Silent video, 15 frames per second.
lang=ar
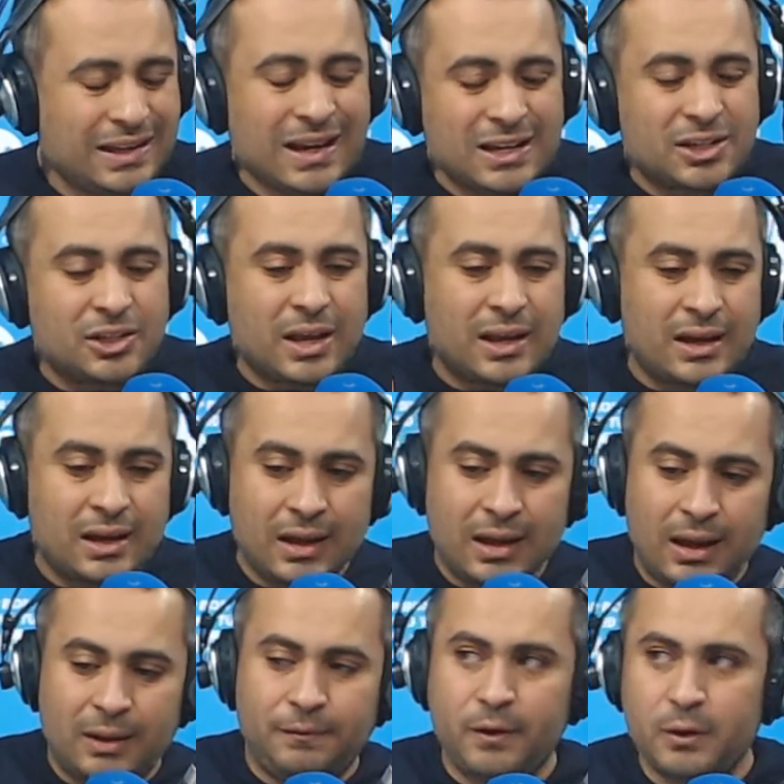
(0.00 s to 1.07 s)
الاشكال آه،
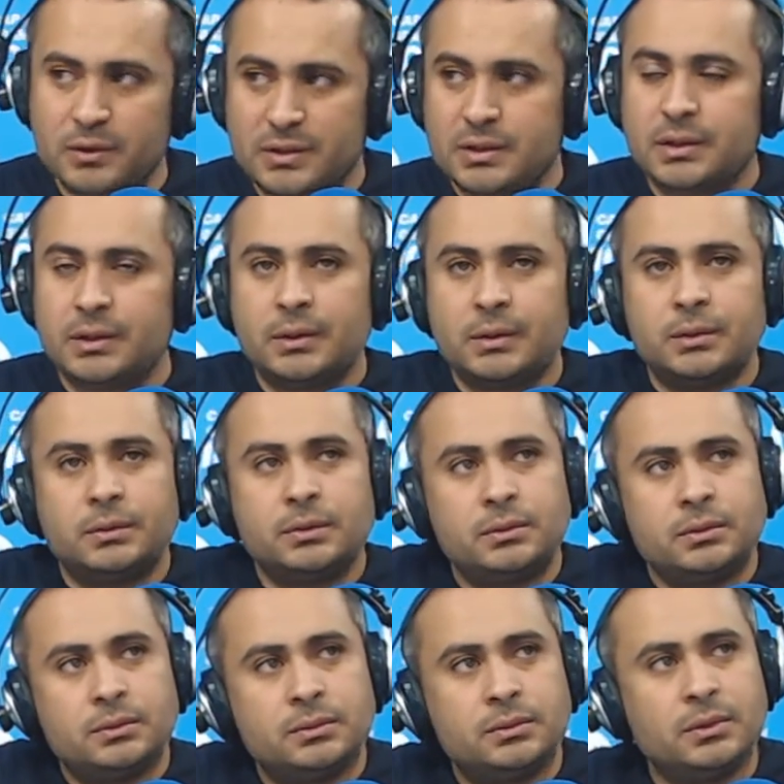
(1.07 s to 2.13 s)
عم فوزي
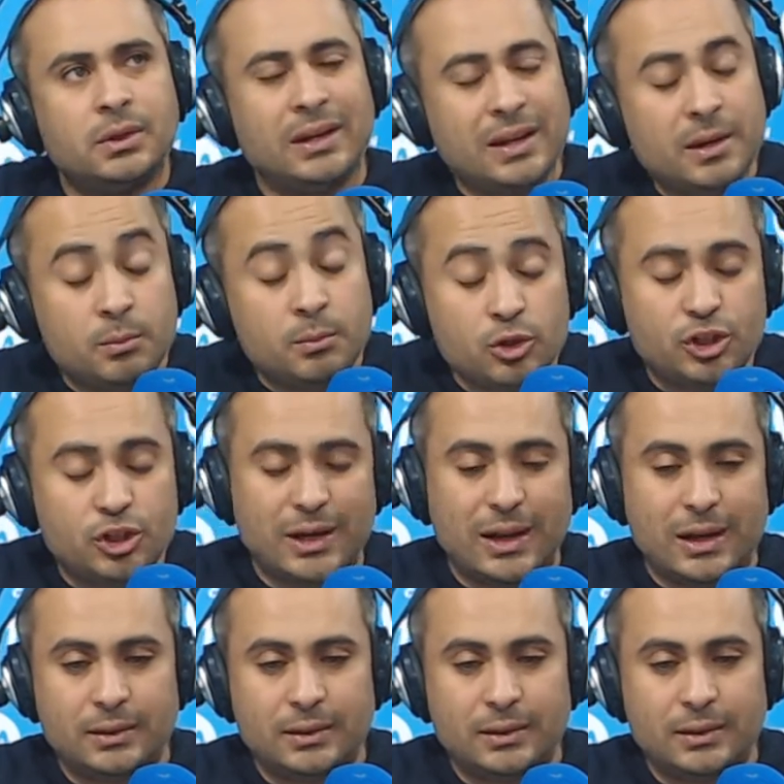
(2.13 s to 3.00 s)
المشكله